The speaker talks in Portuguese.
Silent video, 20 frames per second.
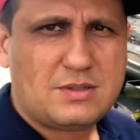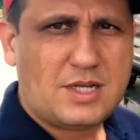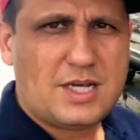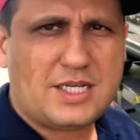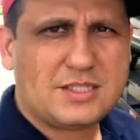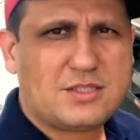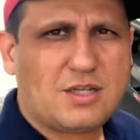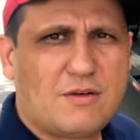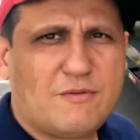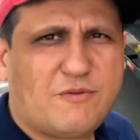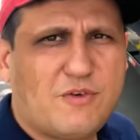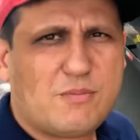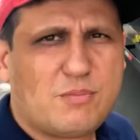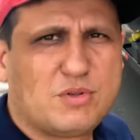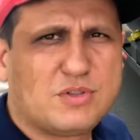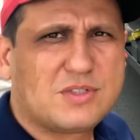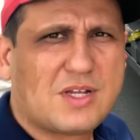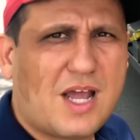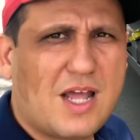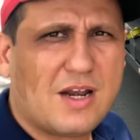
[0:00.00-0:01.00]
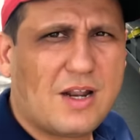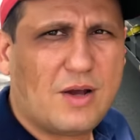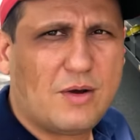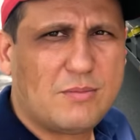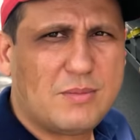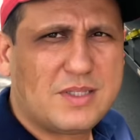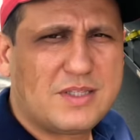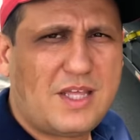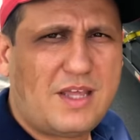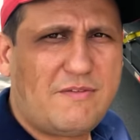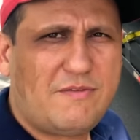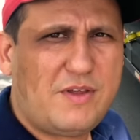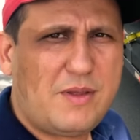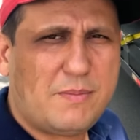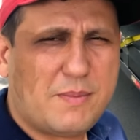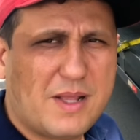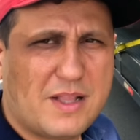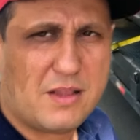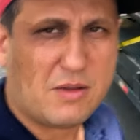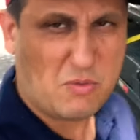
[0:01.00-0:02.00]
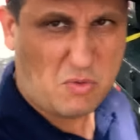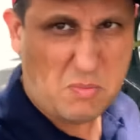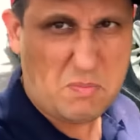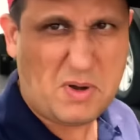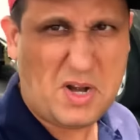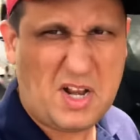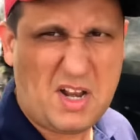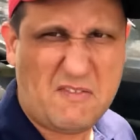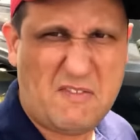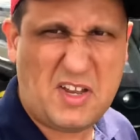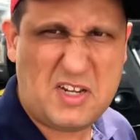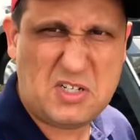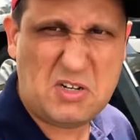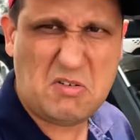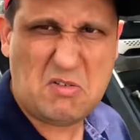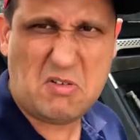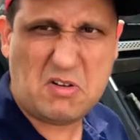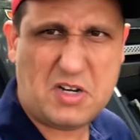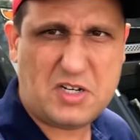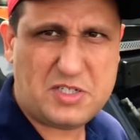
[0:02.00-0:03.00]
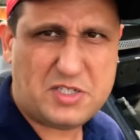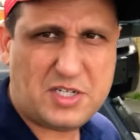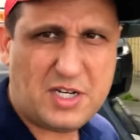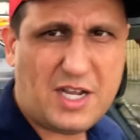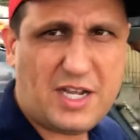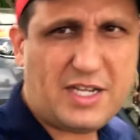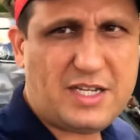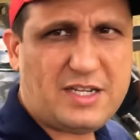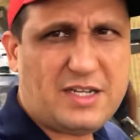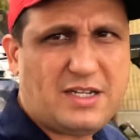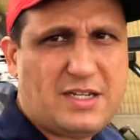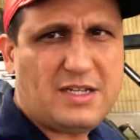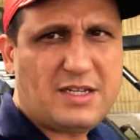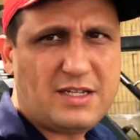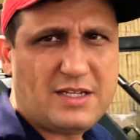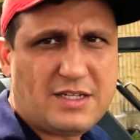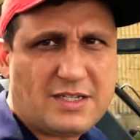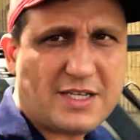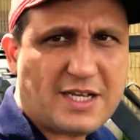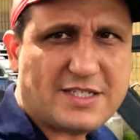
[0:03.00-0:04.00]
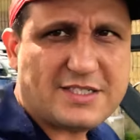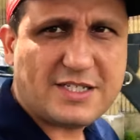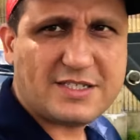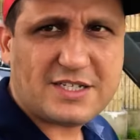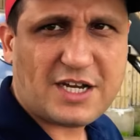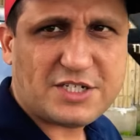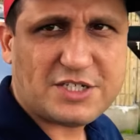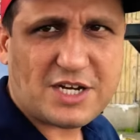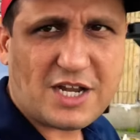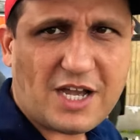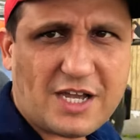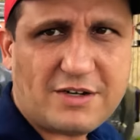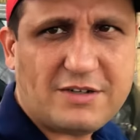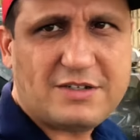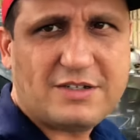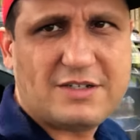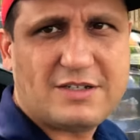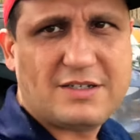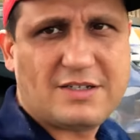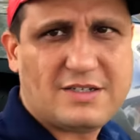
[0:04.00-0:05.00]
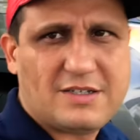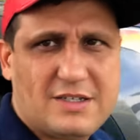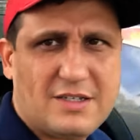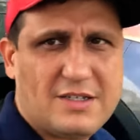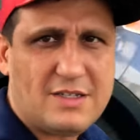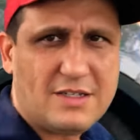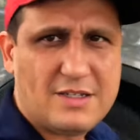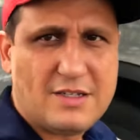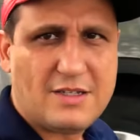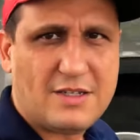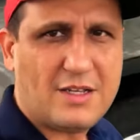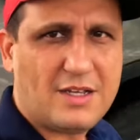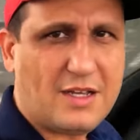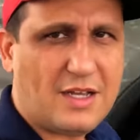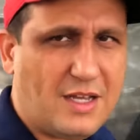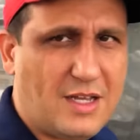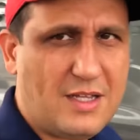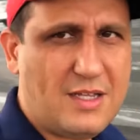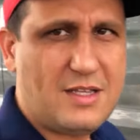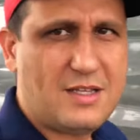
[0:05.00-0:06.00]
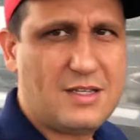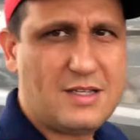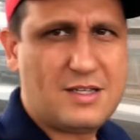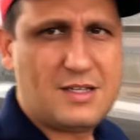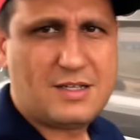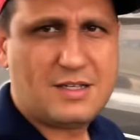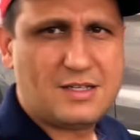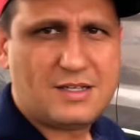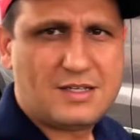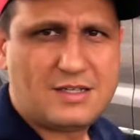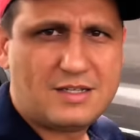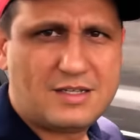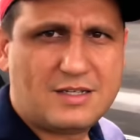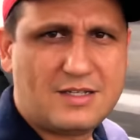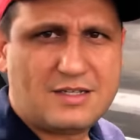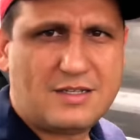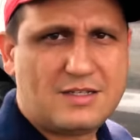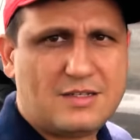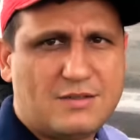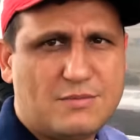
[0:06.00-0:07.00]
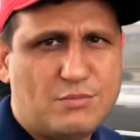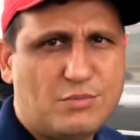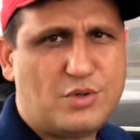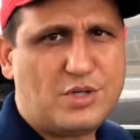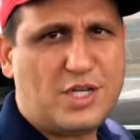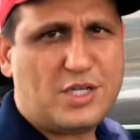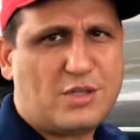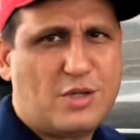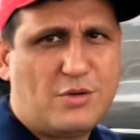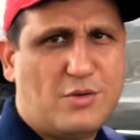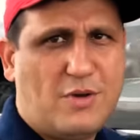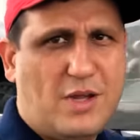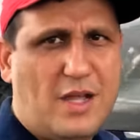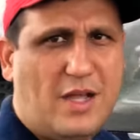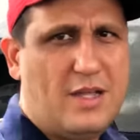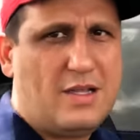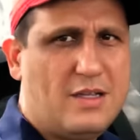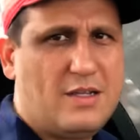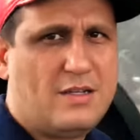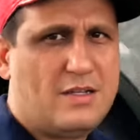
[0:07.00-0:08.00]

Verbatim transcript: Essa eu não fui buscar não, mandei vir porque comprei ela veio de longe. Aí, o que, que vocês acharam? Hã? Bonita ou não é?